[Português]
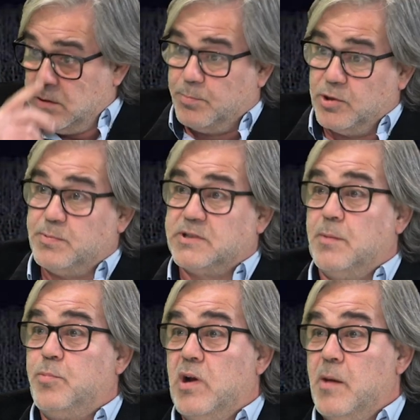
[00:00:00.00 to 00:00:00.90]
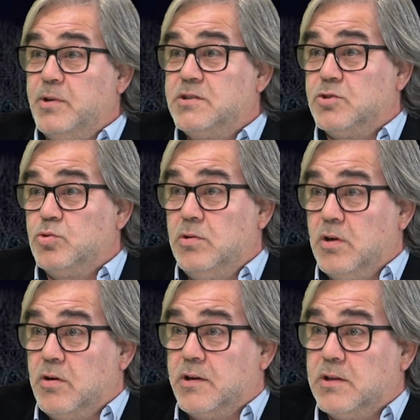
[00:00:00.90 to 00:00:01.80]
Depois passar para o lápis azul,
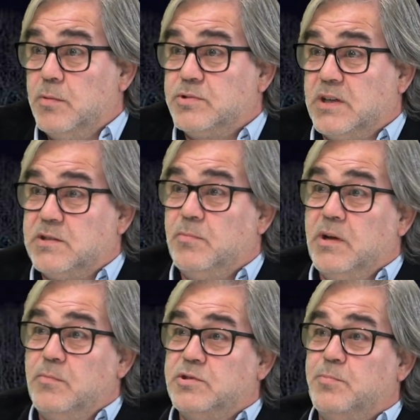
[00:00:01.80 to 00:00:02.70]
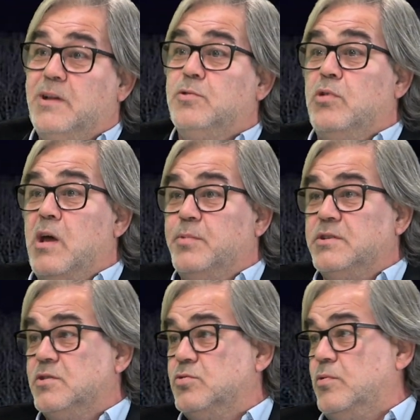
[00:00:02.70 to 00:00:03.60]
agora temos a Assembleia Municipal do
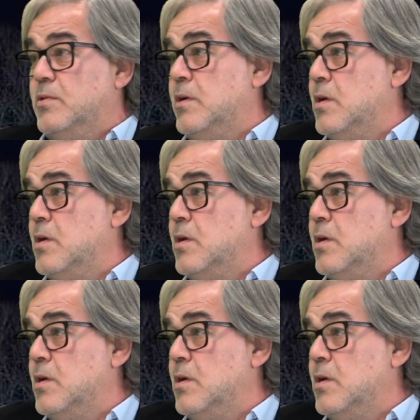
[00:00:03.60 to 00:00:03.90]
lápis azul.